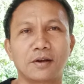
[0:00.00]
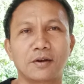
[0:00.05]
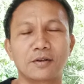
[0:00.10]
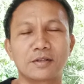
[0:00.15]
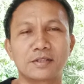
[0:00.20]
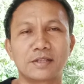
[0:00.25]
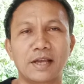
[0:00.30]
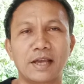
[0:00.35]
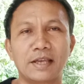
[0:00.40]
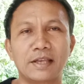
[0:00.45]
ก็
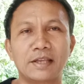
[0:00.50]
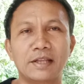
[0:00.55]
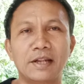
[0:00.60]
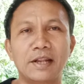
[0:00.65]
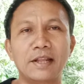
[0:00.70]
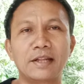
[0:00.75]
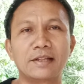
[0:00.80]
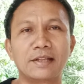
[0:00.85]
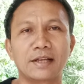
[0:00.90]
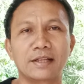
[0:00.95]
ใช้
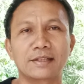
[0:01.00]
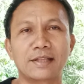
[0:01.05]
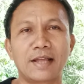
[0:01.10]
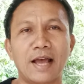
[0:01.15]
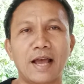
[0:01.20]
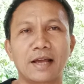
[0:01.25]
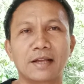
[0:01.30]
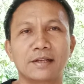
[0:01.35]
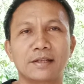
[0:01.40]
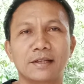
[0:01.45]
ฤทธิ์
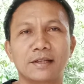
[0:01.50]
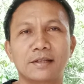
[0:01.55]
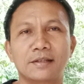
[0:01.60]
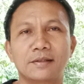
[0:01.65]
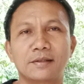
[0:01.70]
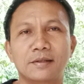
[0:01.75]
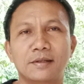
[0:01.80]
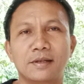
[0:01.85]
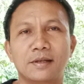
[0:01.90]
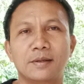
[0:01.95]
ต่างๆเนี่ย
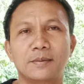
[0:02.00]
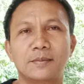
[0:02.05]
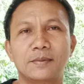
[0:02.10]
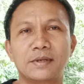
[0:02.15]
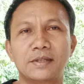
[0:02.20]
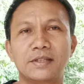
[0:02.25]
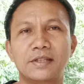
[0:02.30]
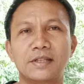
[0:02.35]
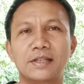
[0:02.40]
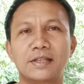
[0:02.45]

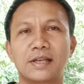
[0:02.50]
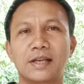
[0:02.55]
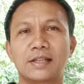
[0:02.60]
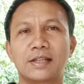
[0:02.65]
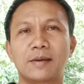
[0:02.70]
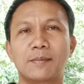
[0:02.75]
เพื่อที่จะ